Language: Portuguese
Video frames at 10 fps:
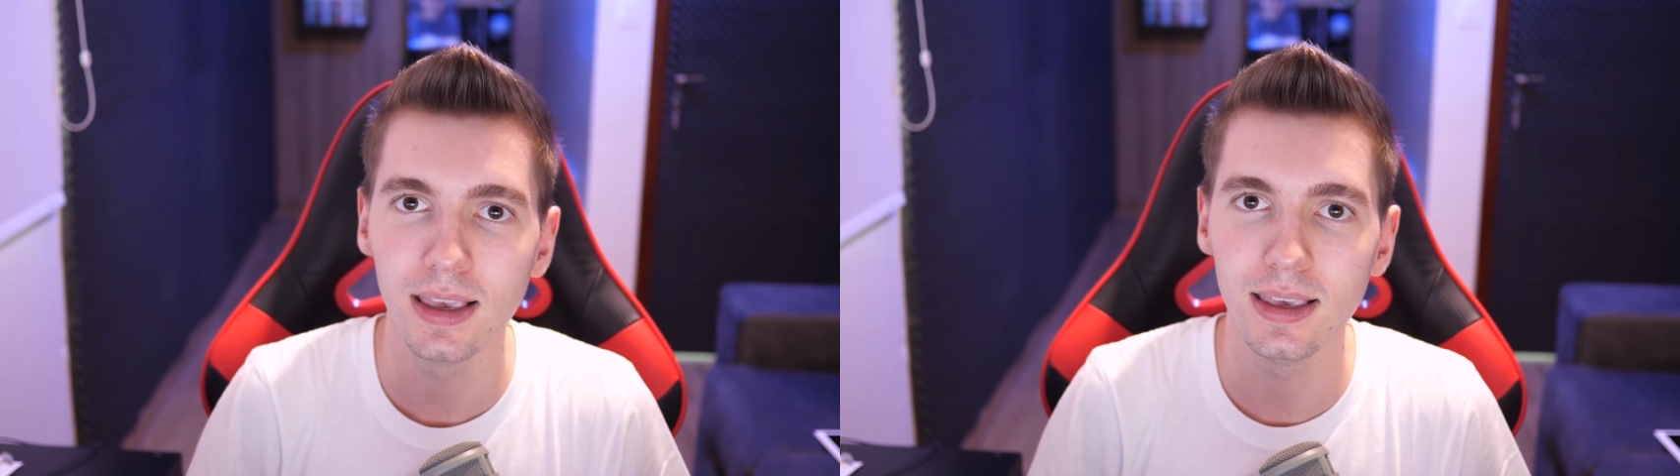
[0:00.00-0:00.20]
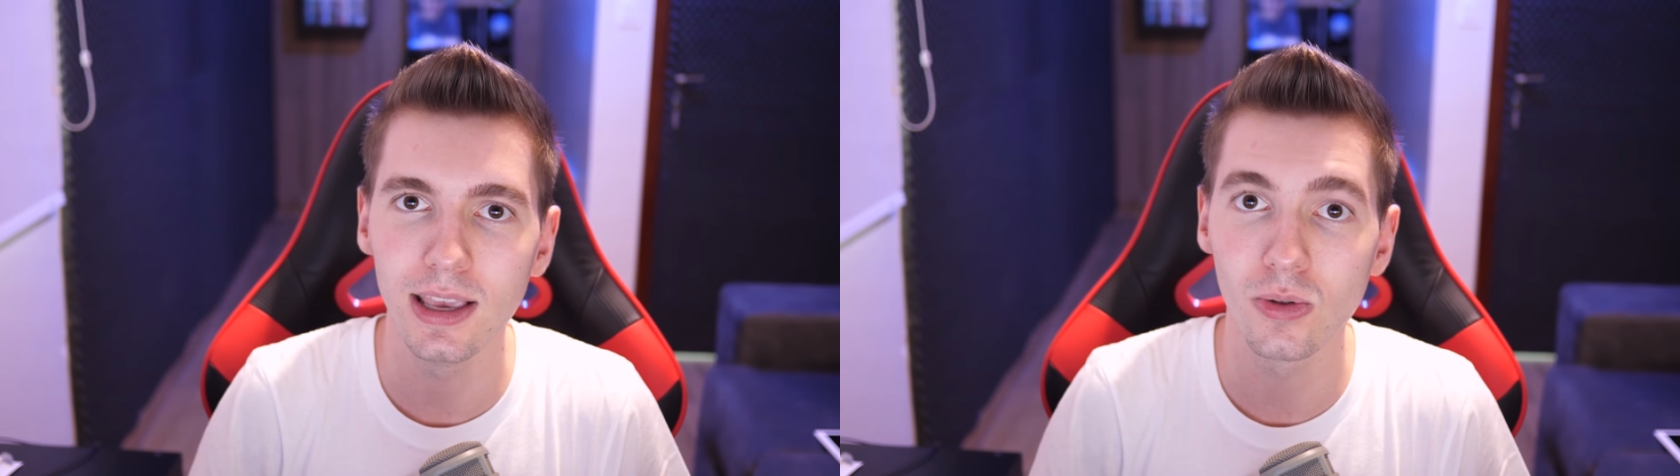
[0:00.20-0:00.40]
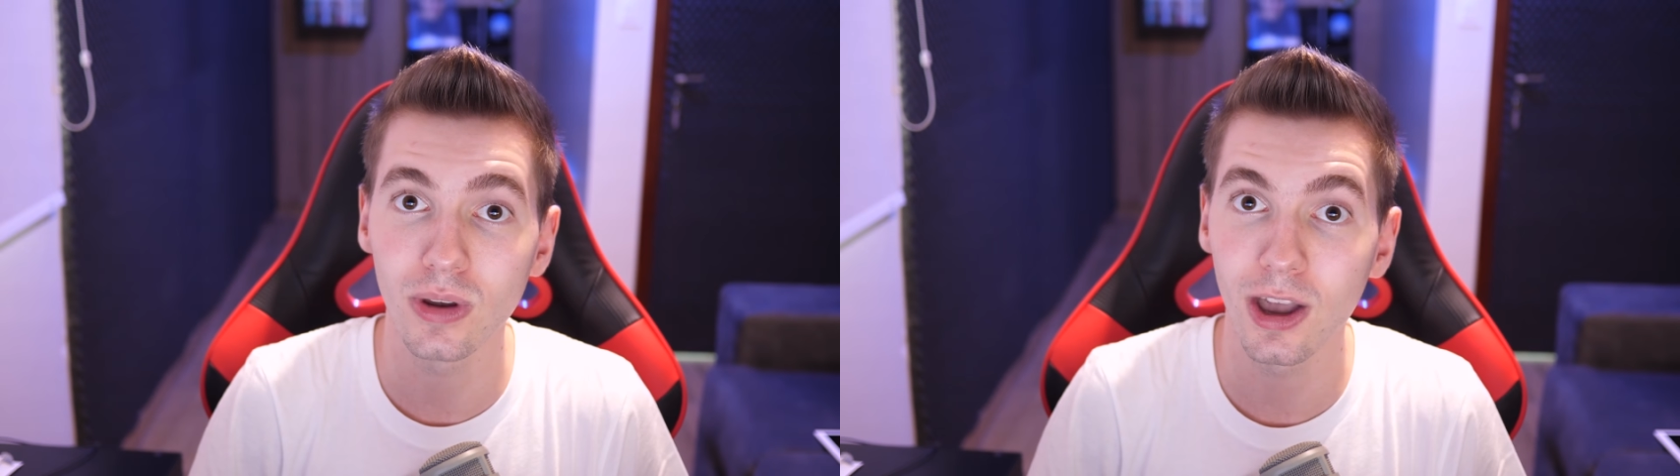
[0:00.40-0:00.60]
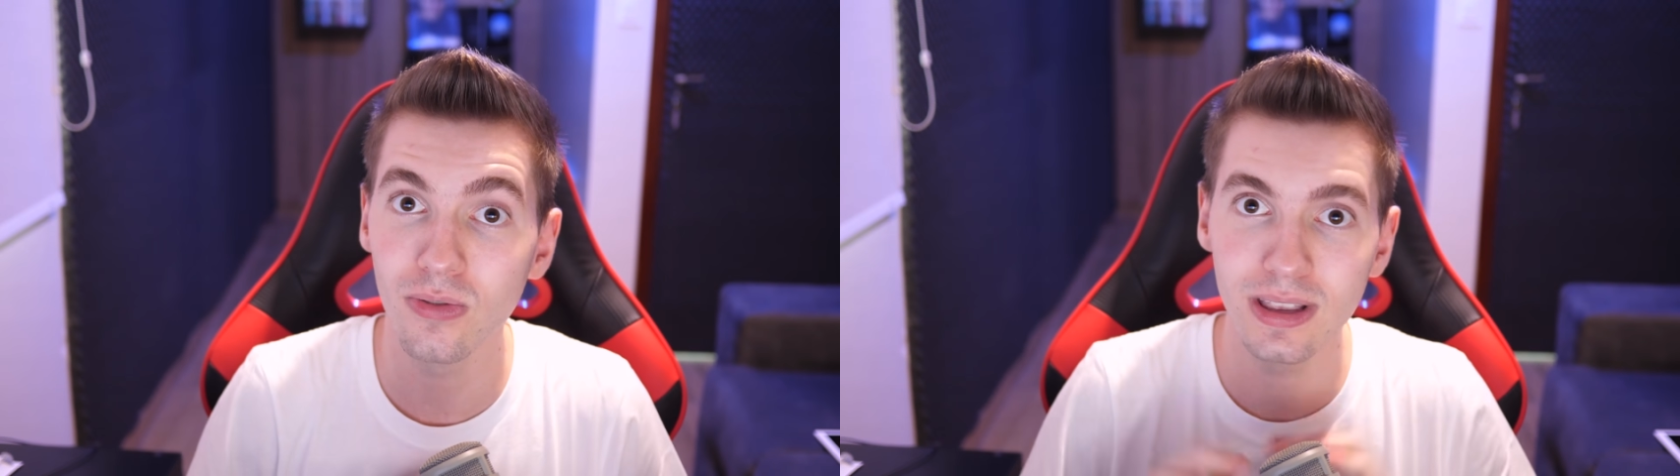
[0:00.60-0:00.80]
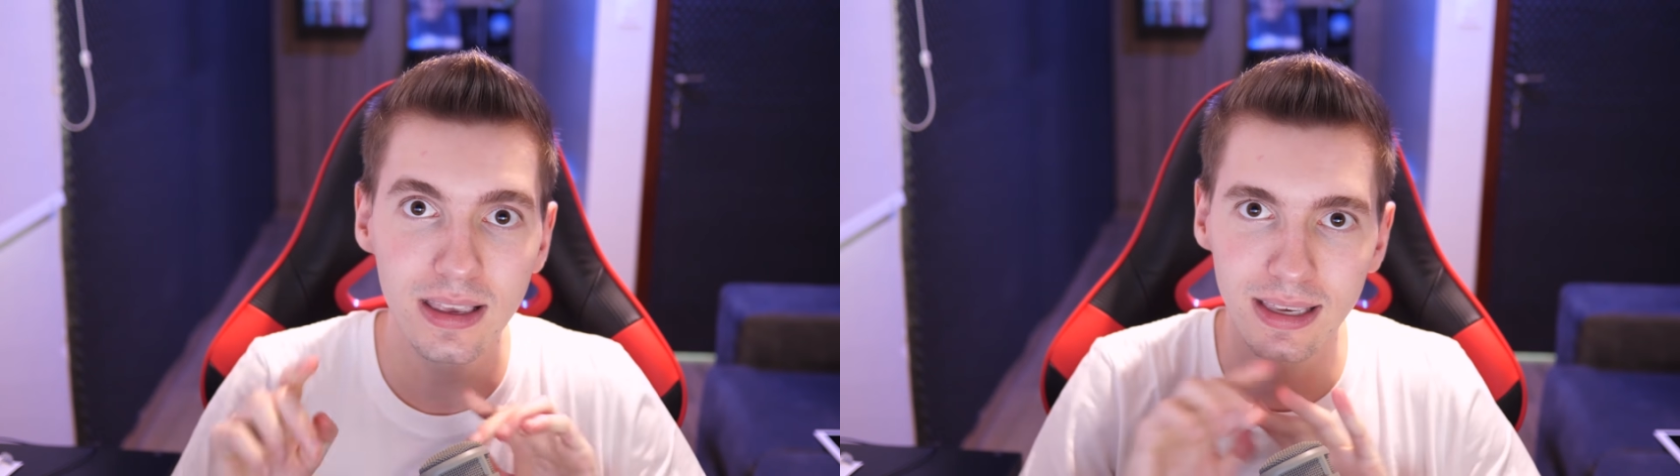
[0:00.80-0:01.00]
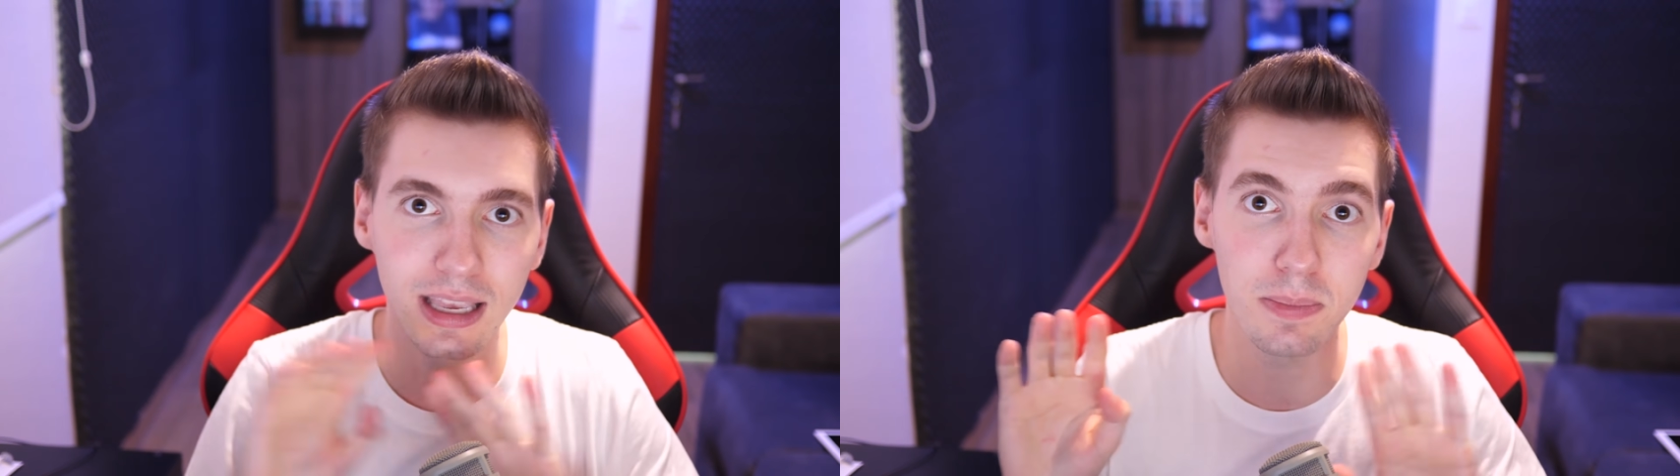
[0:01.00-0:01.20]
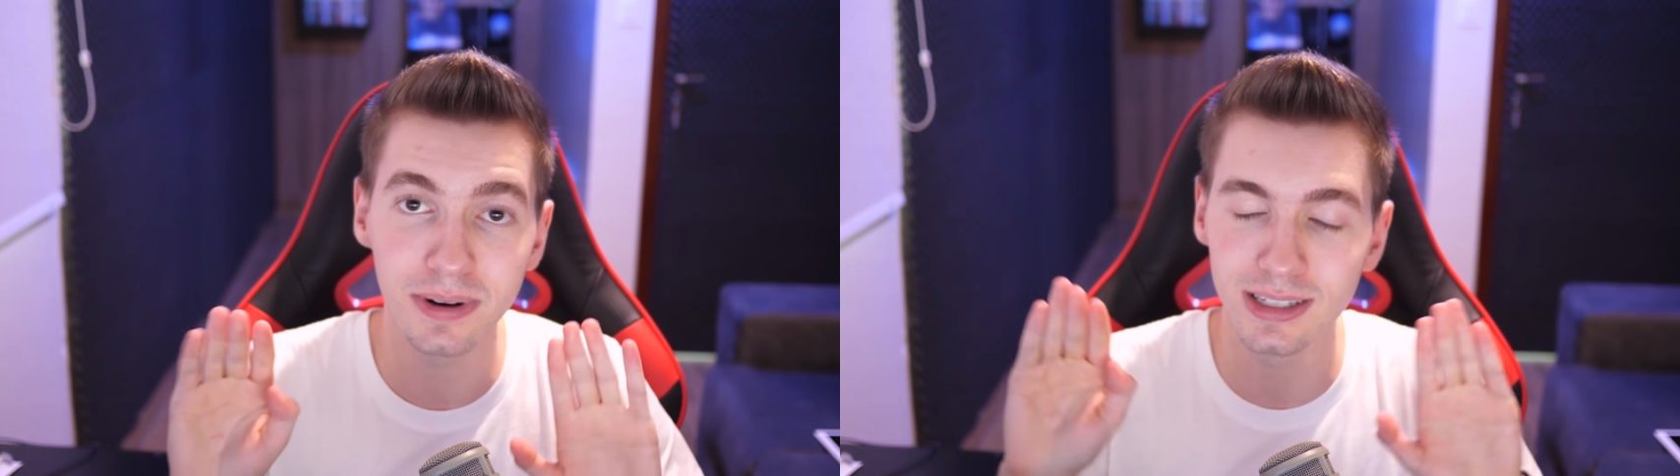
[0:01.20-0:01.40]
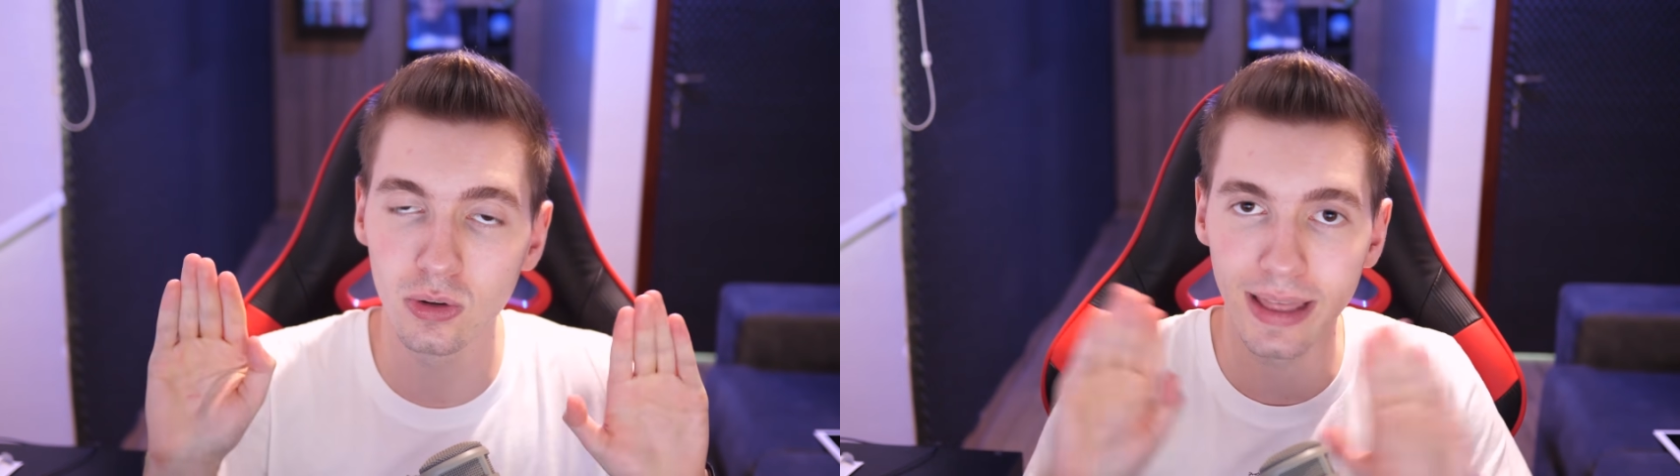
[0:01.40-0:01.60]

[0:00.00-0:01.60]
e eu não quero ver ninguém aí perdendo